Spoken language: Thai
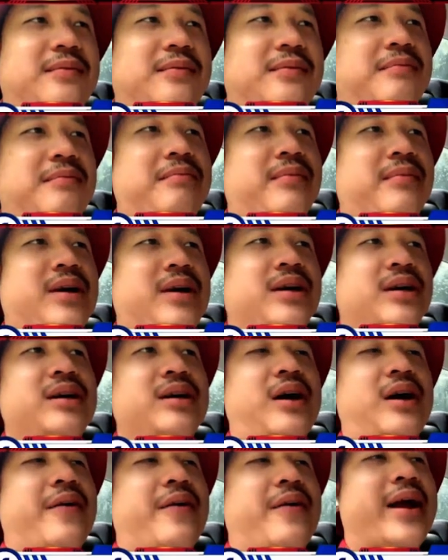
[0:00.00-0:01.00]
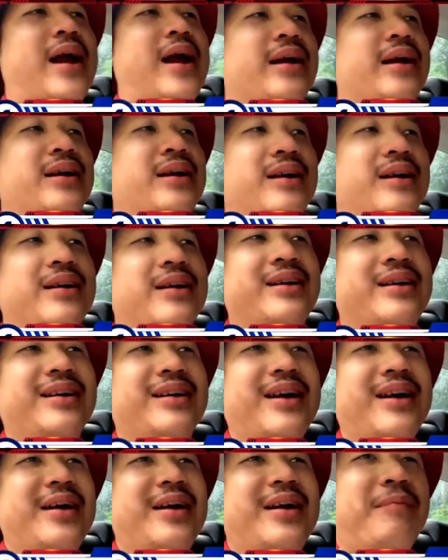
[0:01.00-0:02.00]
นได้นะคือเอาง่ายๆคือ
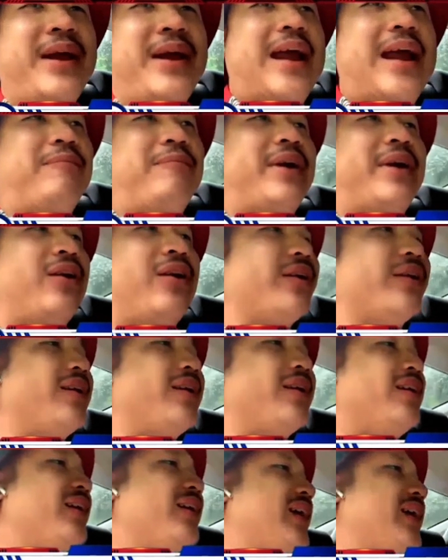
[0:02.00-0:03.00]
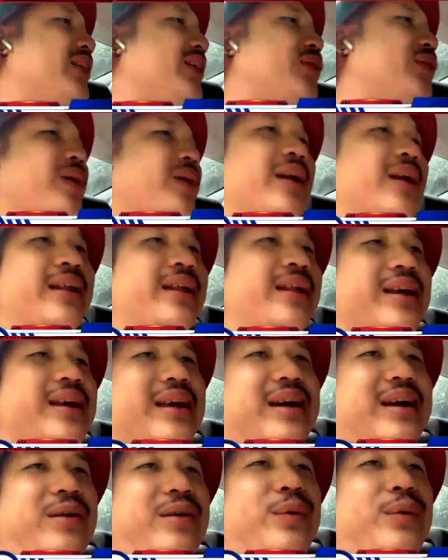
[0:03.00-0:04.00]
ไม่หลับไม่หล่นก็กินทุกกรณี
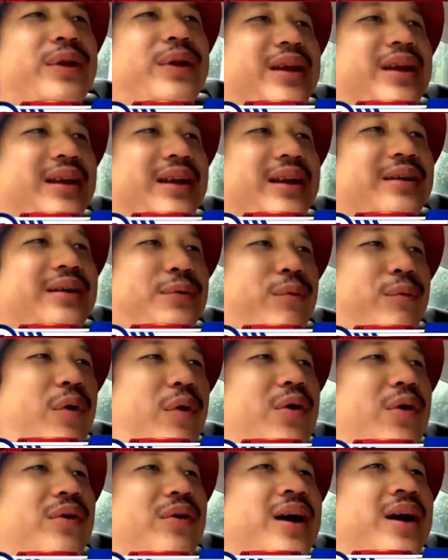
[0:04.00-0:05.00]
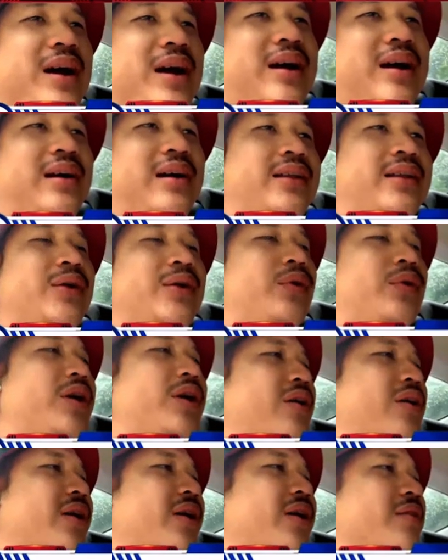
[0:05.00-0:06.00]
อ่ะคู่นี้เนี่ยผมมองว่าศิว
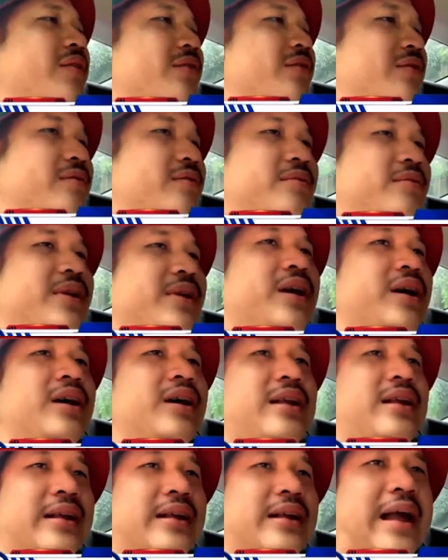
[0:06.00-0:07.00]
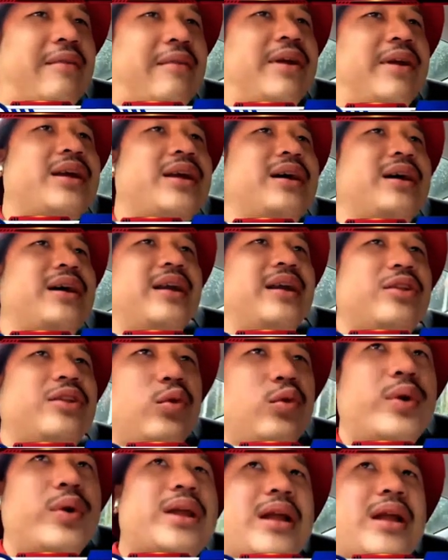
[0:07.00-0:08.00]
กรเจอหนักๆ มาเยอะแล้ว
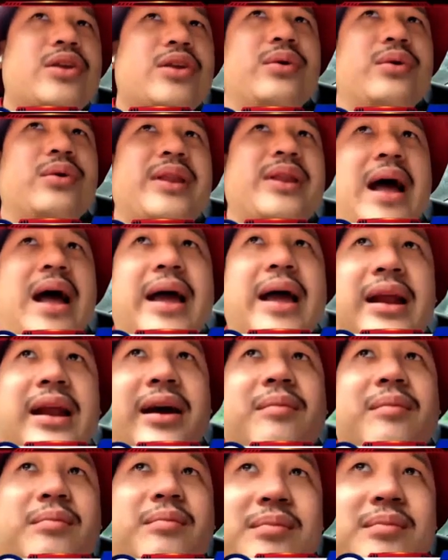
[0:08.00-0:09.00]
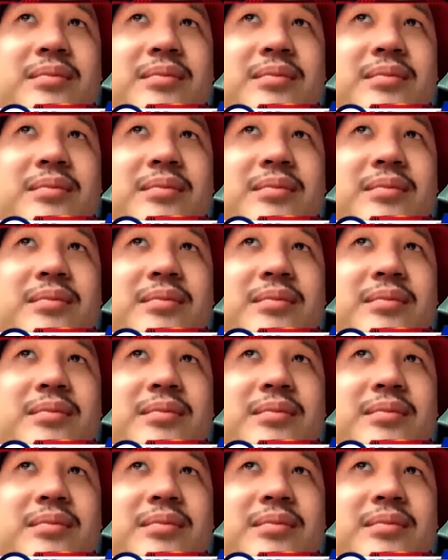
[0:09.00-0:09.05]
ดูว่าน่าจะทนได้แหละครับ